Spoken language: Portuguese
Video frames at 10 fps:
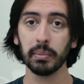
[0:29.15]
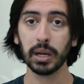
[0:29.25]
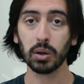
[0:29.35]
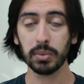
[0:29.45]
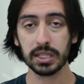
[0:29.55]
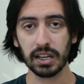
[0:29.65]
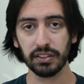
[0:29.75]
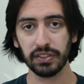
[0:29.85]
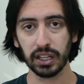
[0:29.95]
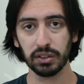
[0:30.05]
Para começar, eu
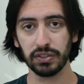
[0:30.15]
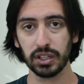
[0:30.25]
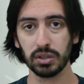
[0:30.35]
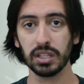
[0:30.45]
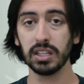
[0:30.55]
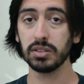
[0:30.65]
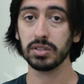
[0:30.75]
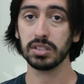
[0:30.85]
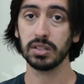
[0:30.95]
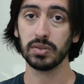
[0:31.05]
vou falar do vídeo de
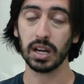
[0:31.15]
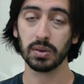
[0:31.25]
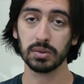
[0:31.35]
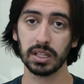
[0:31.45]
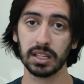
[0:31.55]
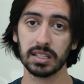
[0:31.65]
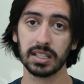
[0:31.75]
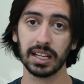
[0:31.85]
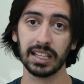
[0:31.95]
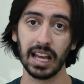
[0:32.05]
Dungeons and Dragons, a
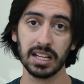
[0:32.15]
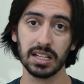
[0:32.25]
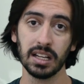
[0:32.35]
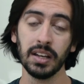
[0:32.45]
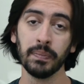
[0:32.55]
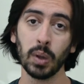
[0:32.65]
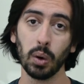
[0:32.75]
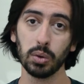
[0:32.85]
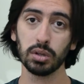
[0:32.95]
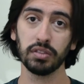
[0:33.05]
estratégia,
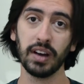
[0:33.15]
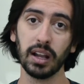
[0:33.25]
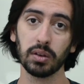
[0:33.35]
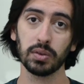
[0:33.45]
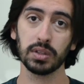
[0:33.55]
onde eu falo que